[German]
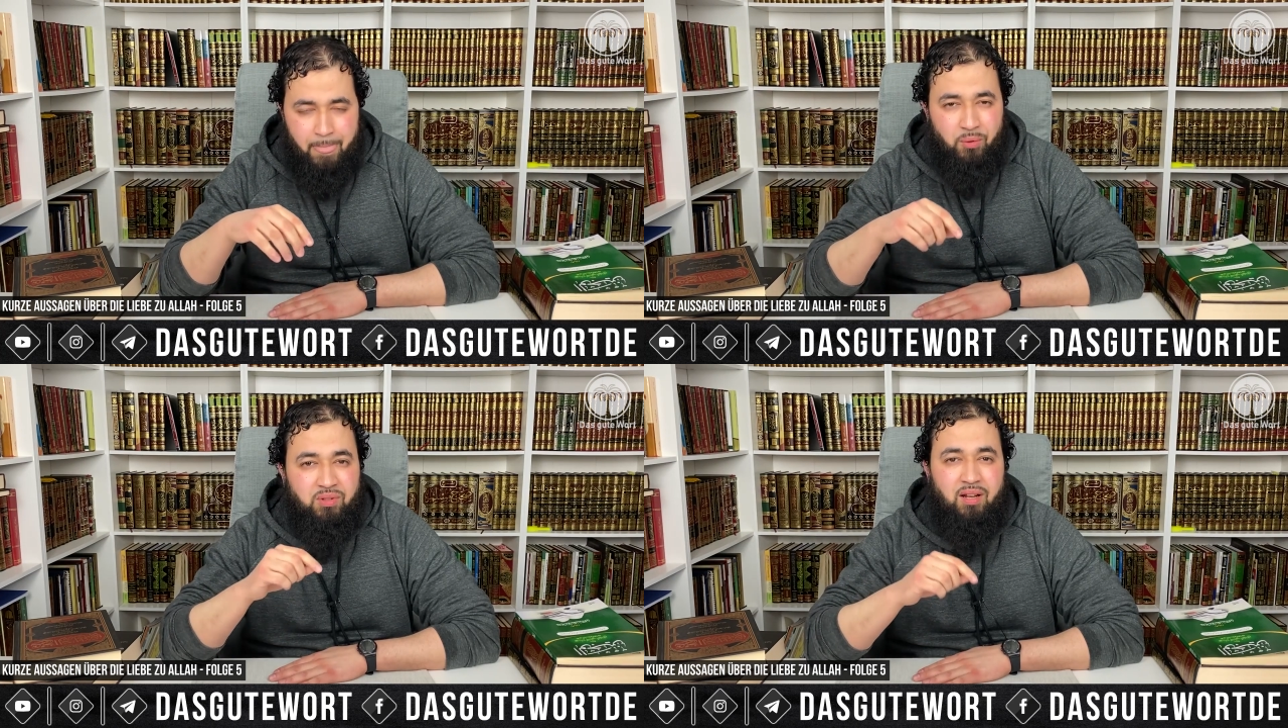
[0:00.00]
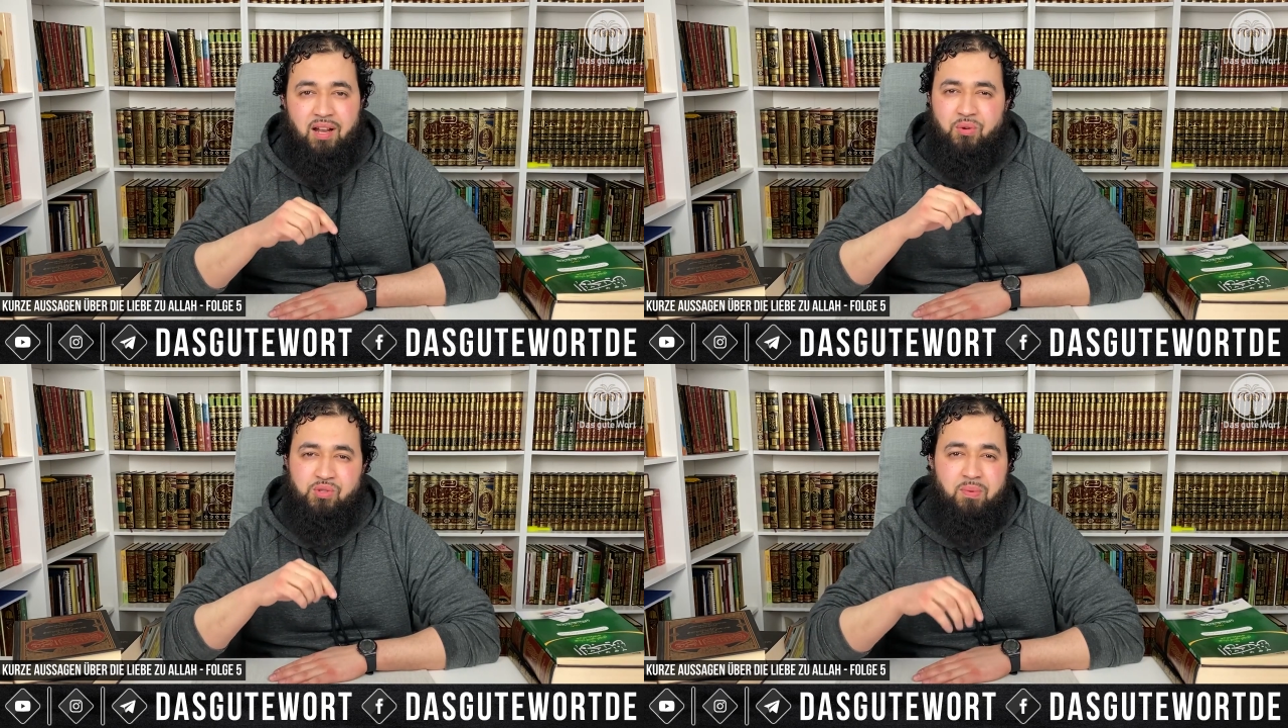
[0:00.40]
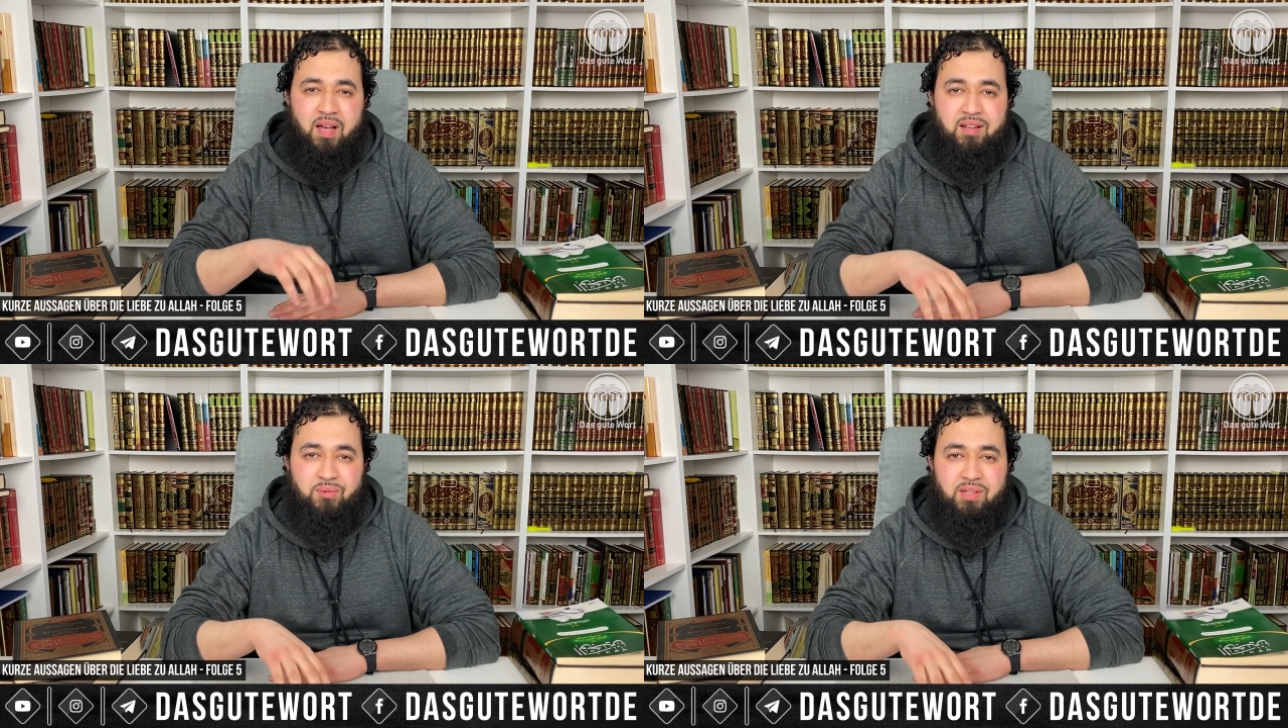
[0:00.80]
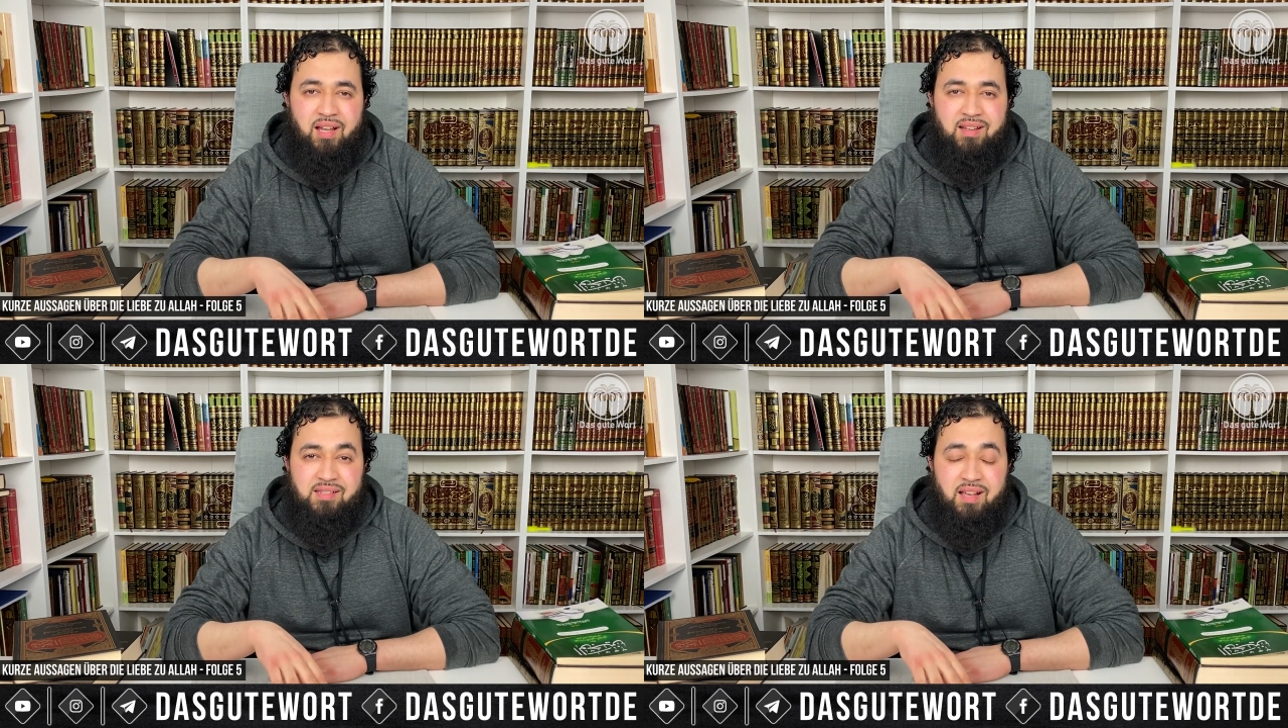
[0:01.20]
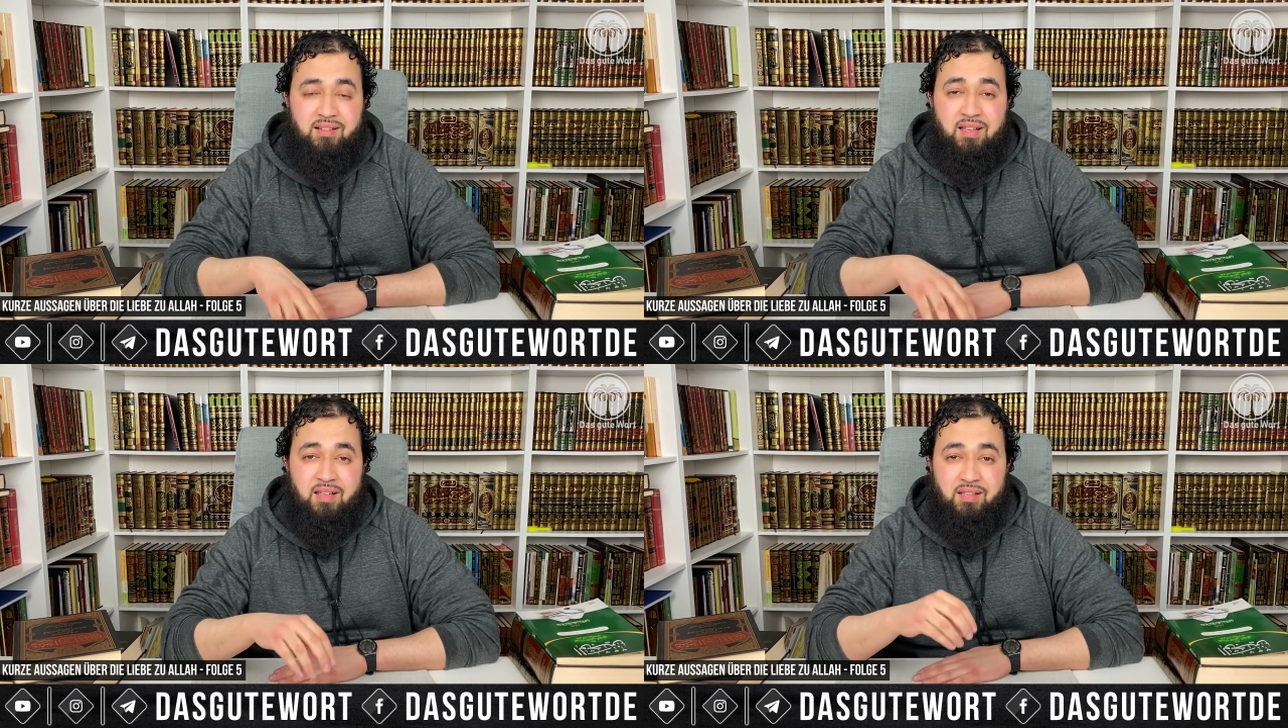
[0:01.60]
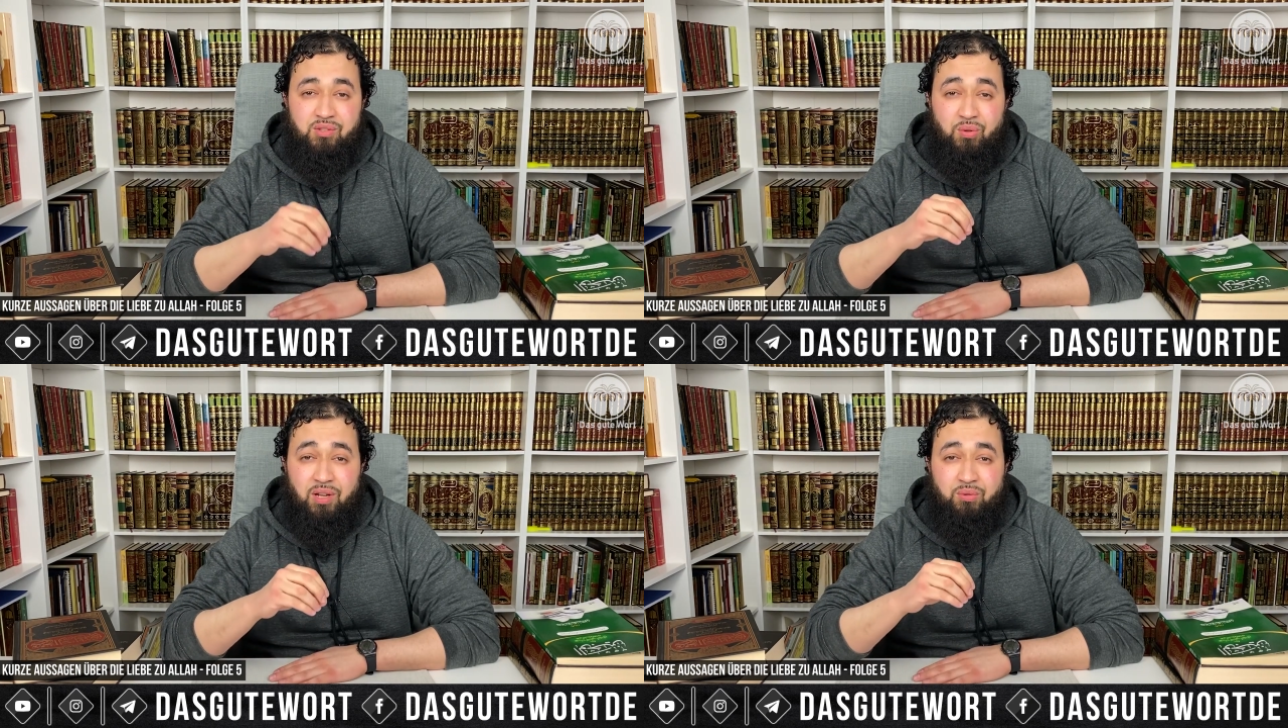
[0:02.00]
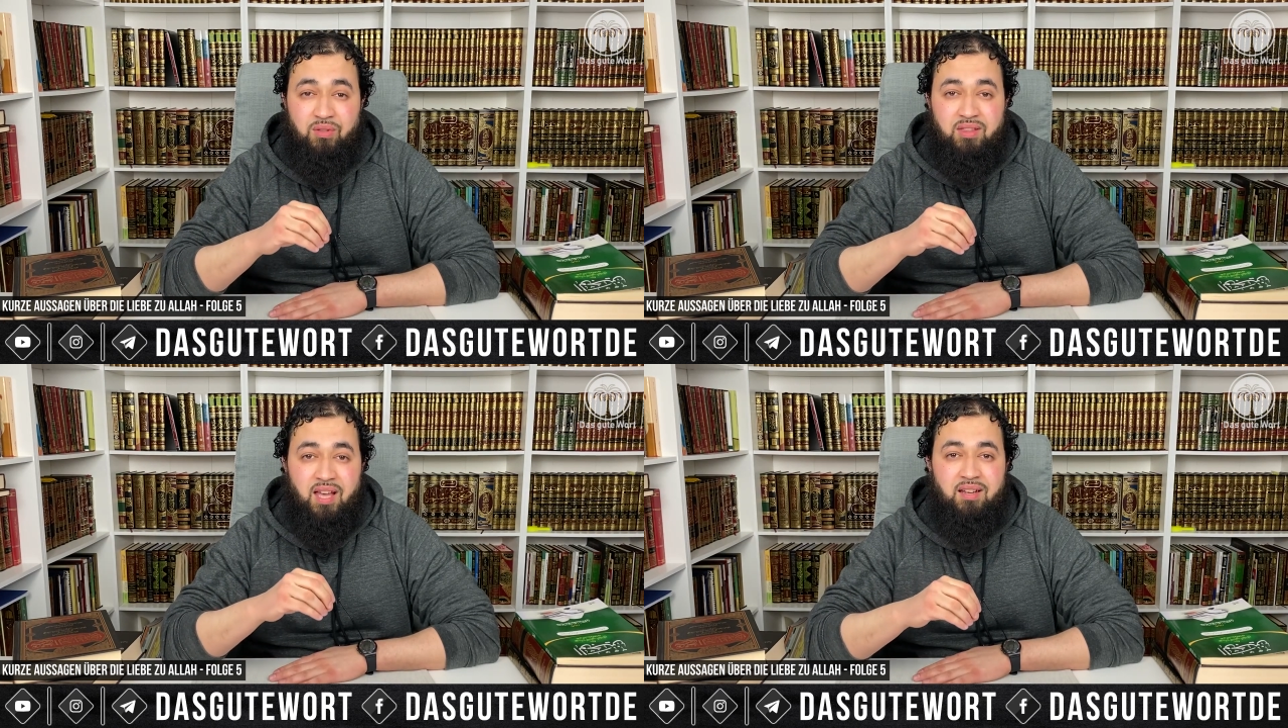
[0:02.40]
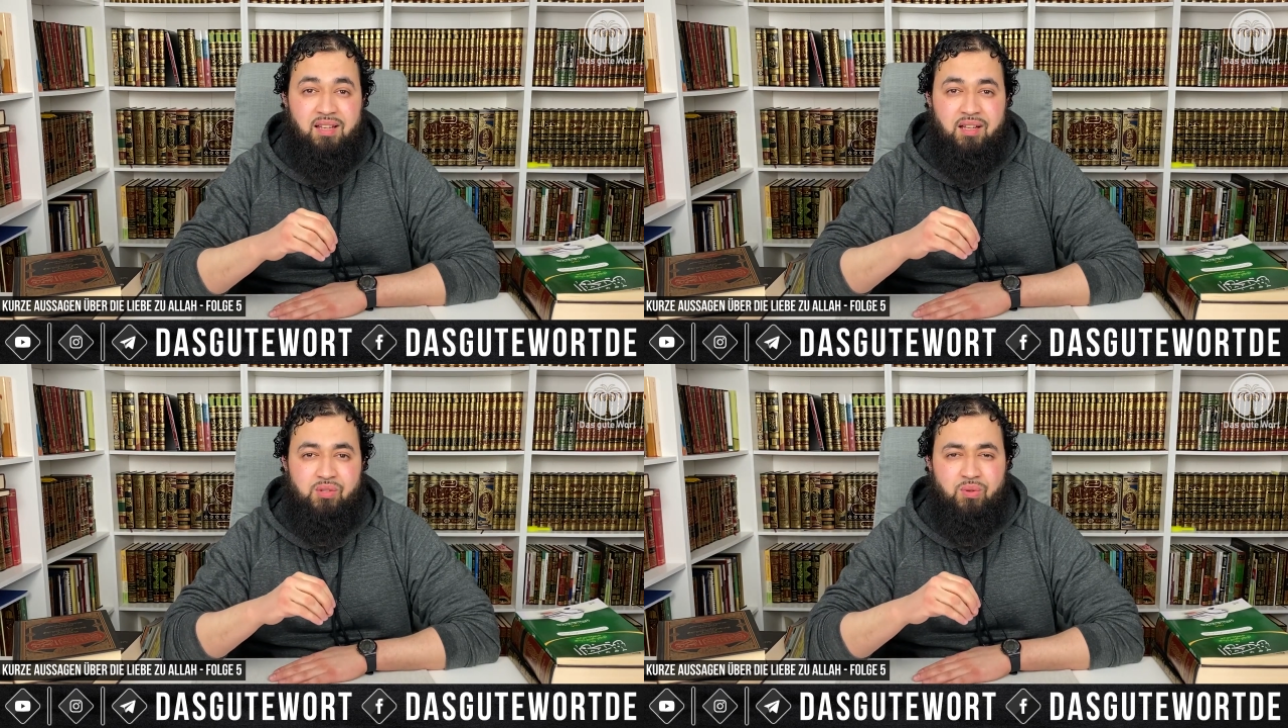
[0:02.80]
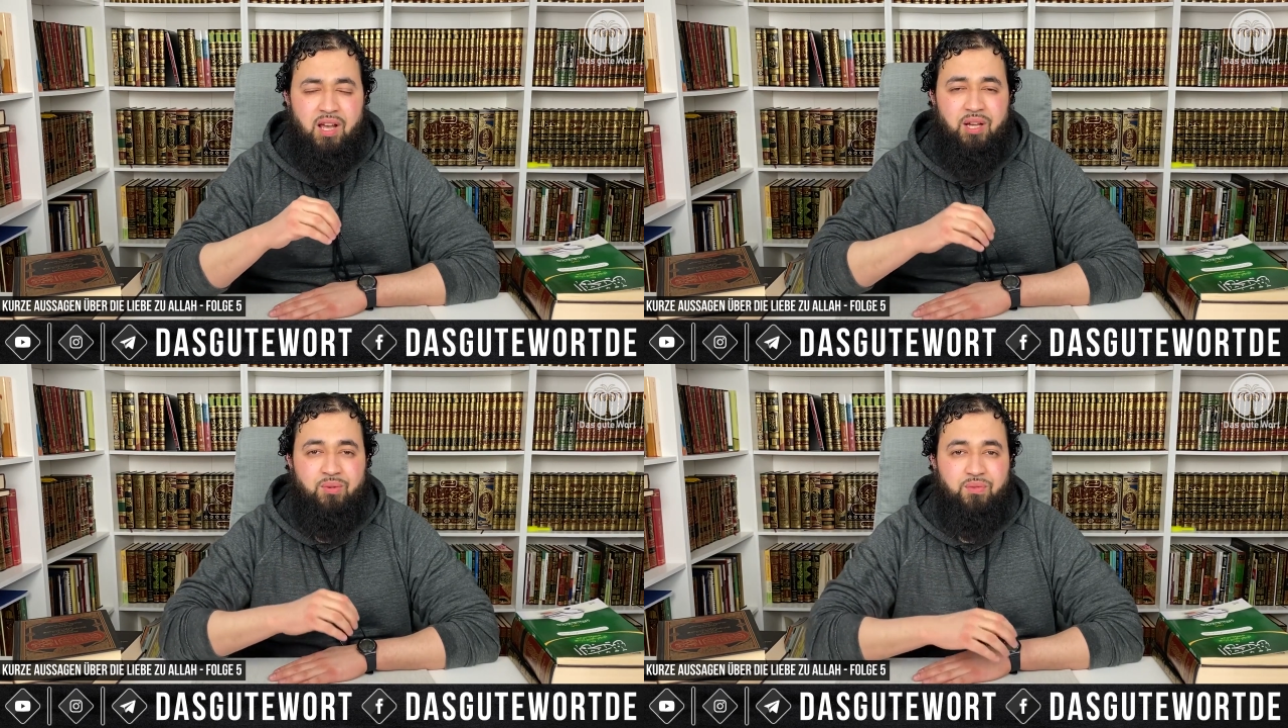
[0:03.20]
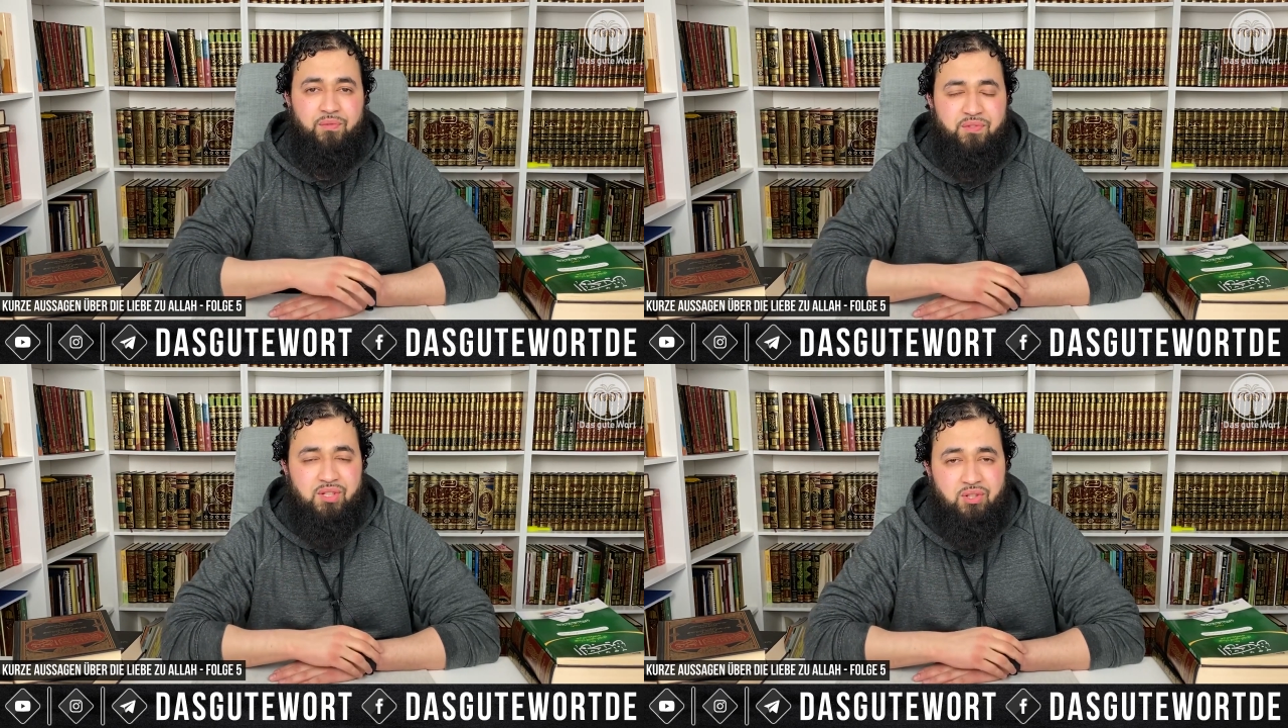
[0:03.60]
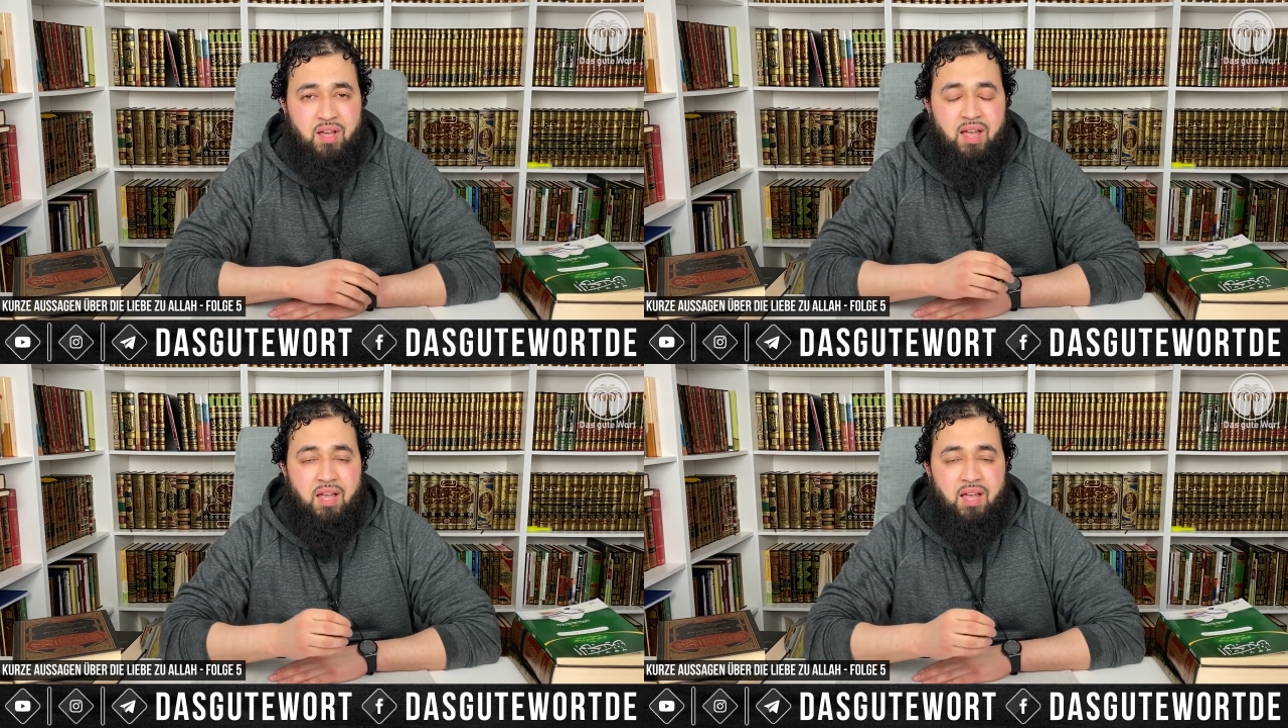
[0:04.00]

Und Allah subhanahu wa ta'ala sagt in Surah al-Dhariyat, Surah 51,